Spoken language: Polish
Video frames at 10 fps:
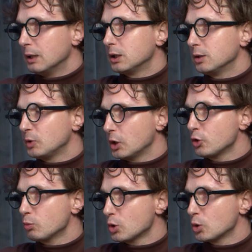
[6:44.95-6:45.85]
E,
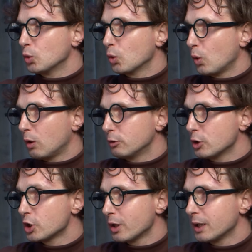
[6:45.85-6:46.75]
mieliśmy z tyłu
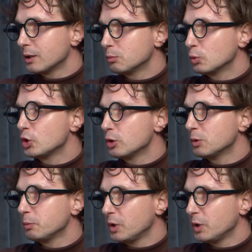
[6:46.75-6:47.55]
głowy, że musimy